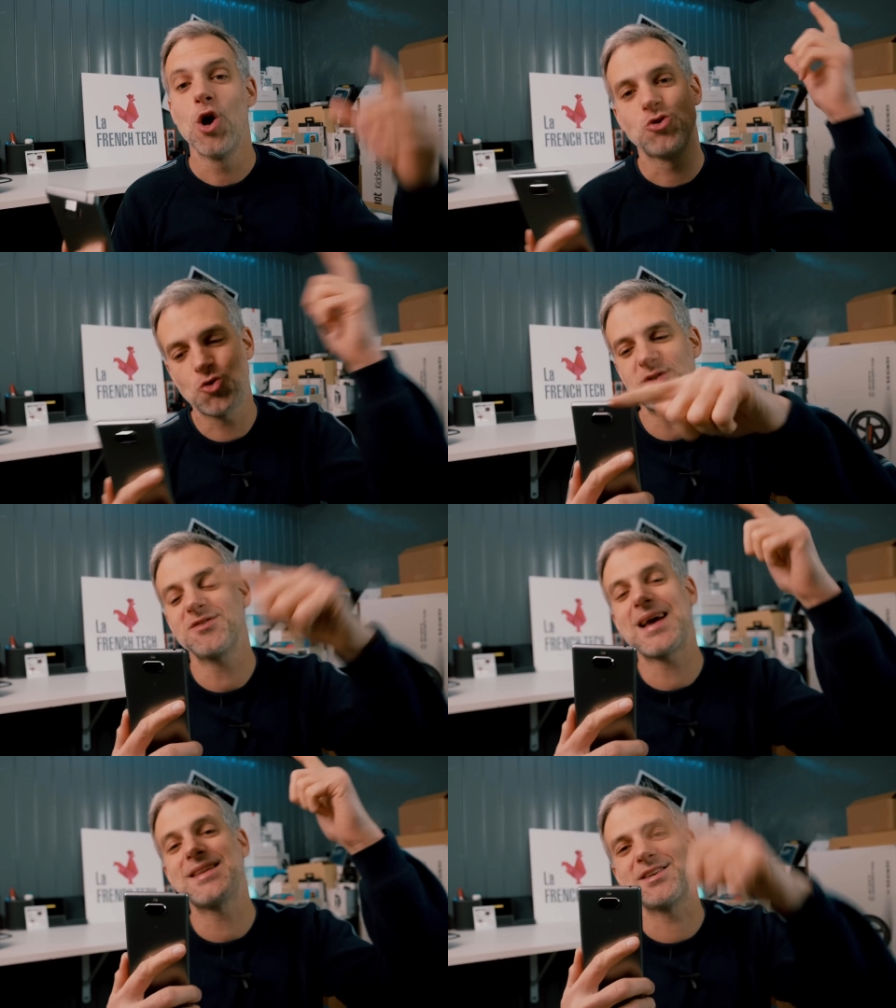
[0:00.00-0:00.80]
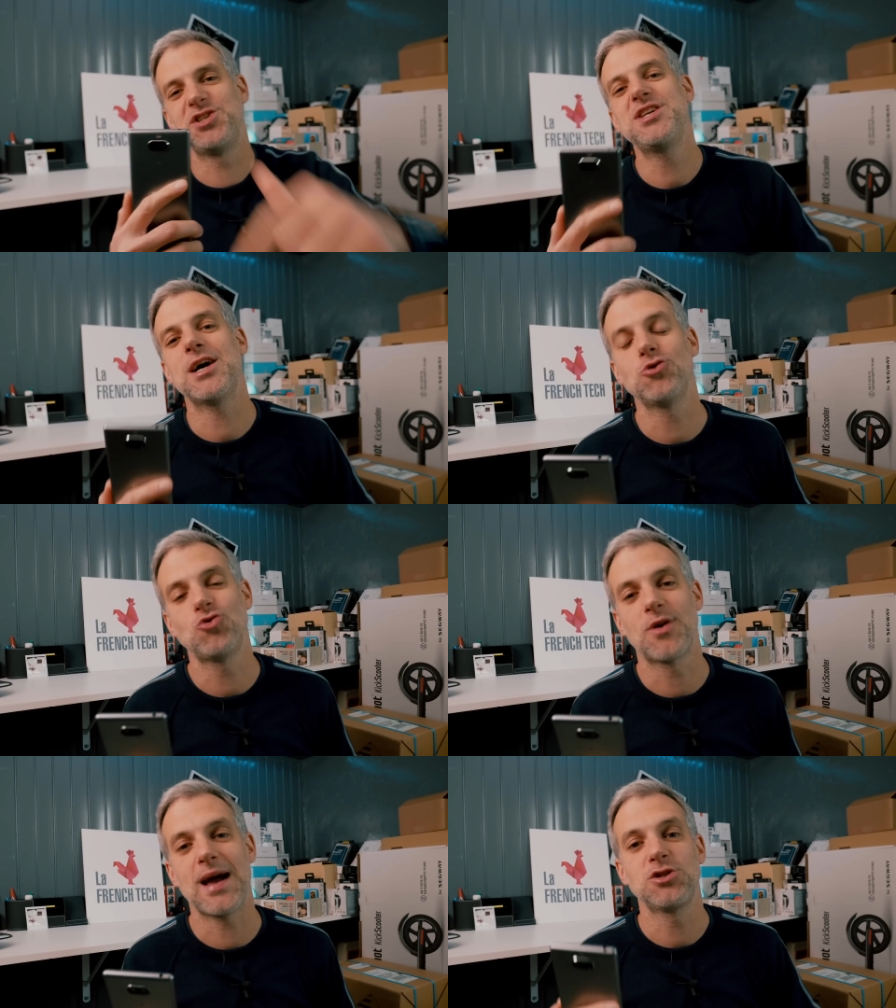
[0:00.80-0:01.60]
64 Go de
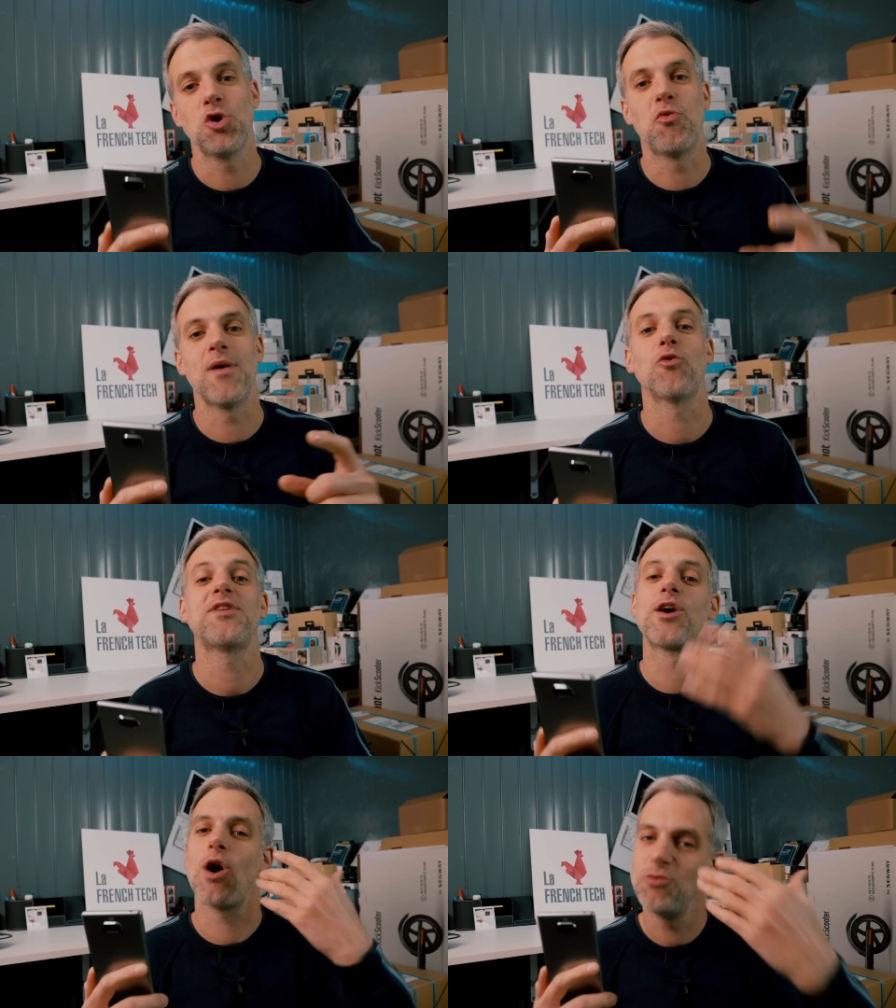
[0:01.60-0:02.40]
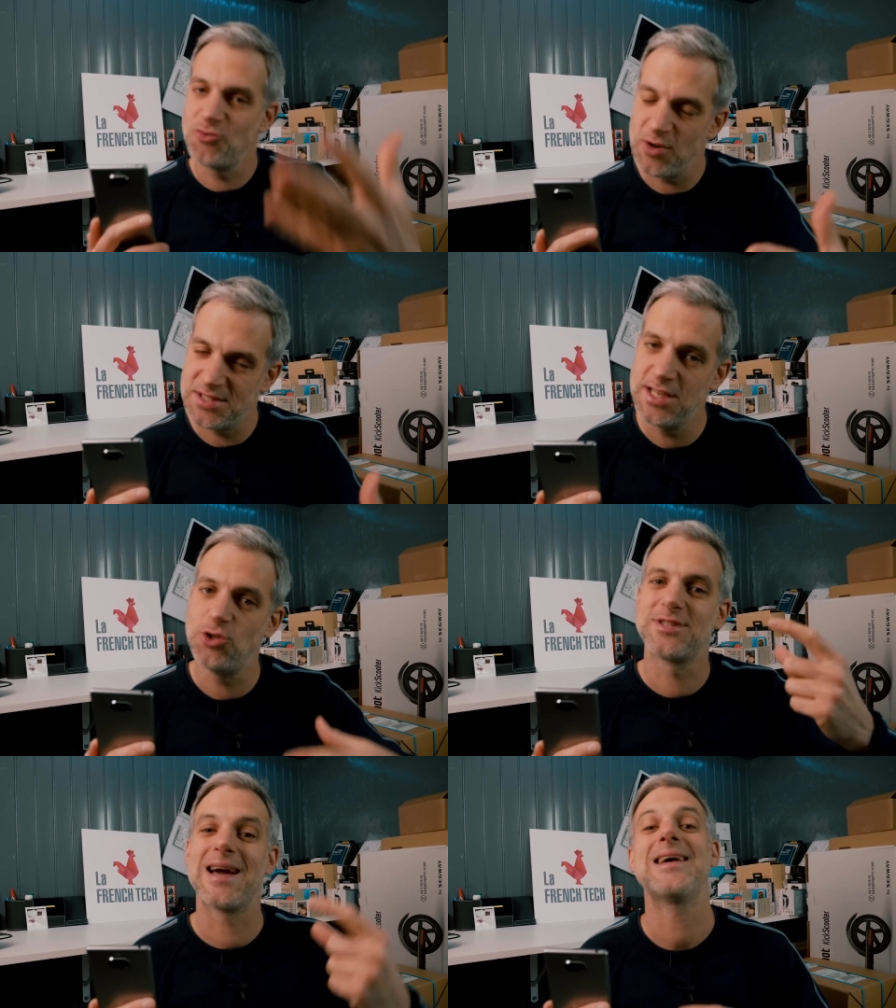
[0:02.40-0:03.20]
stockage que vous pouvez monter, comme je vous l'ai dit,
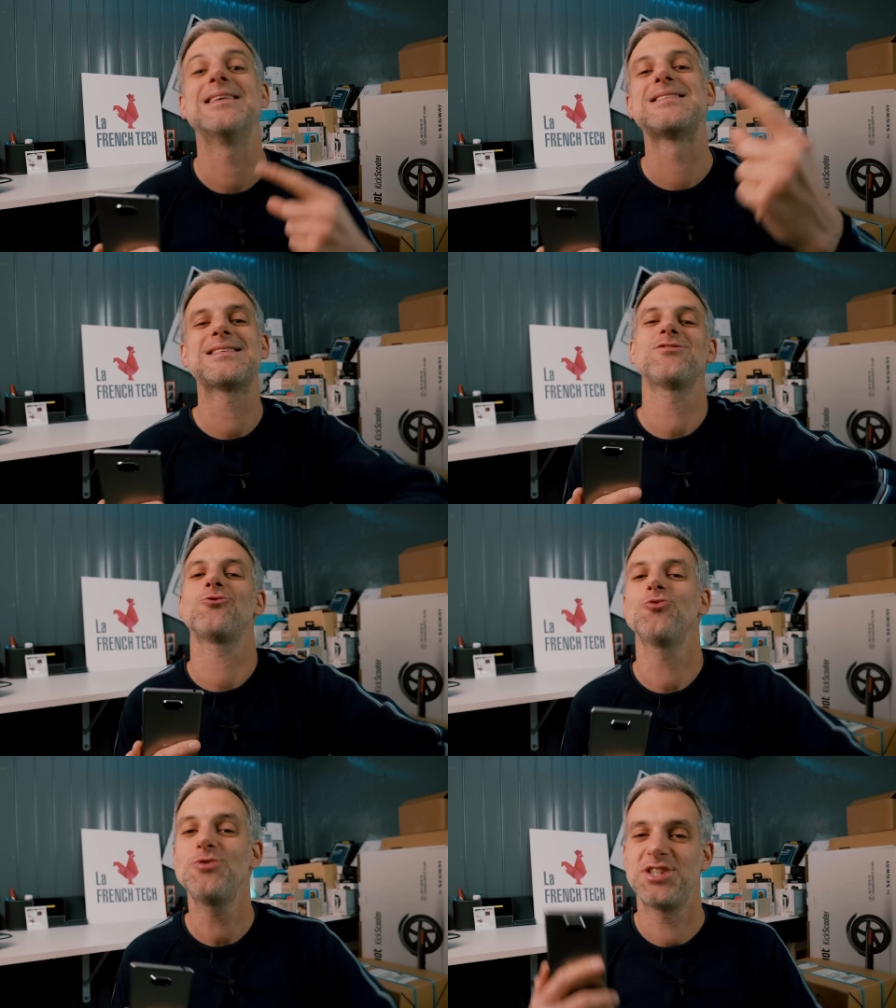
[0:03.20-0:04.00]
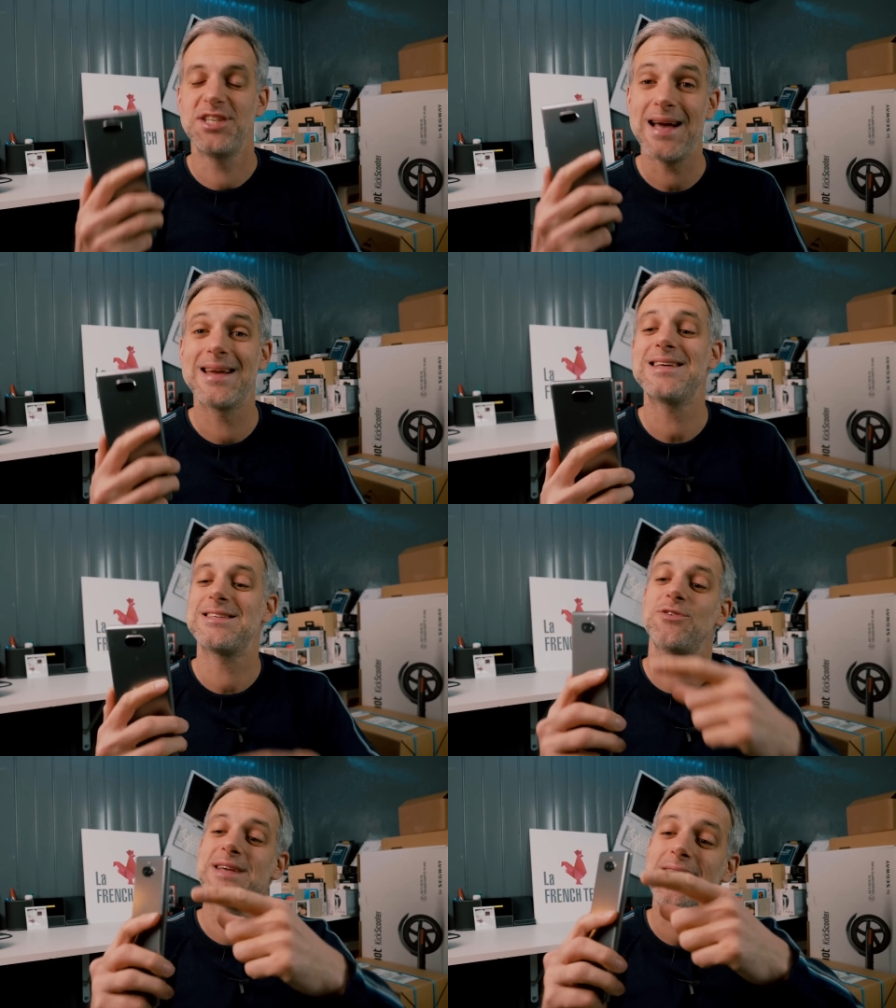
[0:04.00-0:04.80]
jusqu'à 512 Go grâce
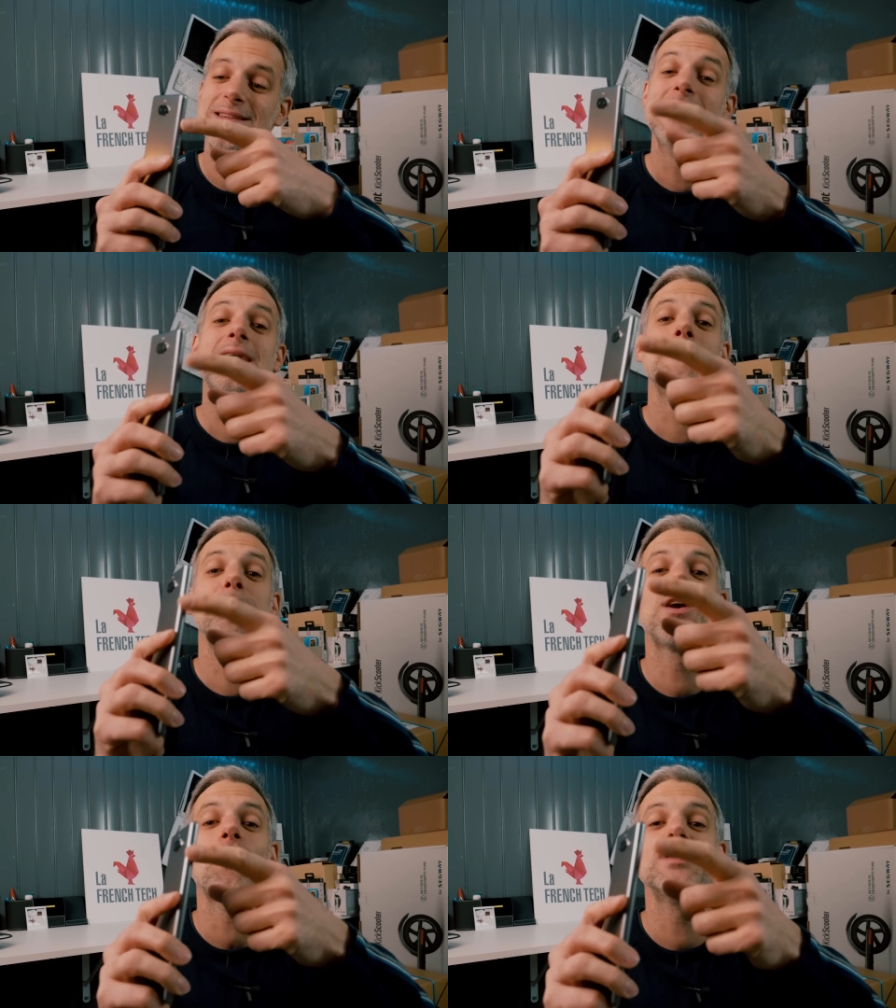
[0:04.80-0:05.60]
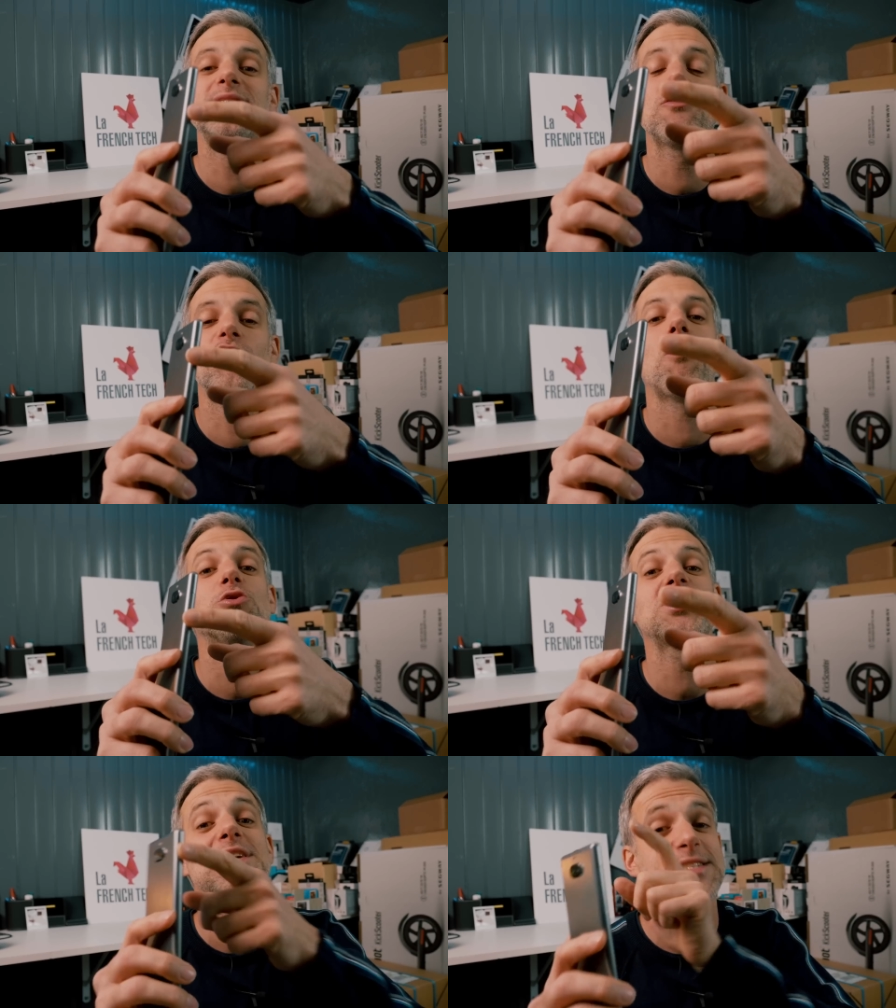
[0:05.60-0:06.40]
à une carte micro SD que vous branchez